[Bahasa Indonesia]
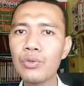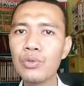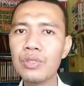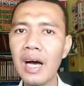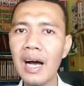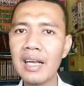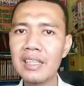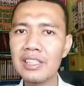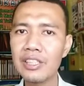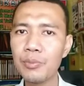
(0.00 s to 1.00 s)
usaha
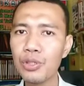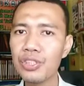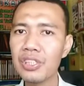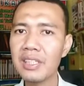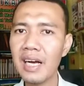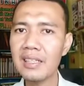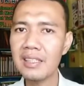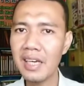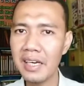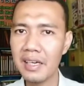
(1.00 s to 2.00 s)
tersebut sedang
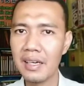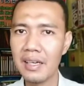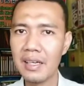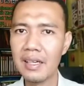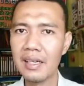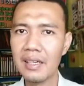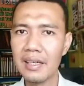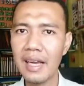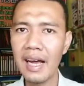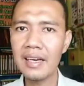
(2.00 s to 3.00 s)
tren
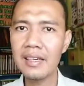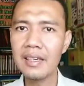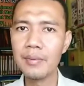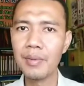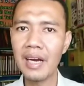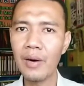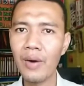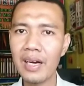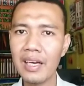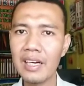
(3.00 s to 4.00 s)
dan
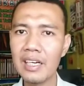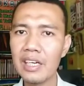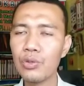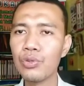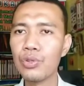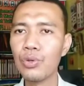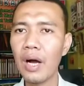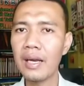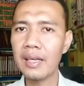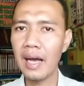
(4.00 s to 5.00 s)
menawarkan
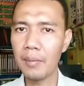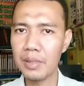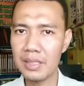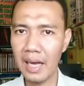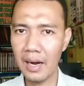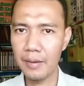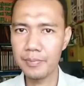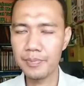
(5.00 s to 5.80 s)
keuntungan yang besar.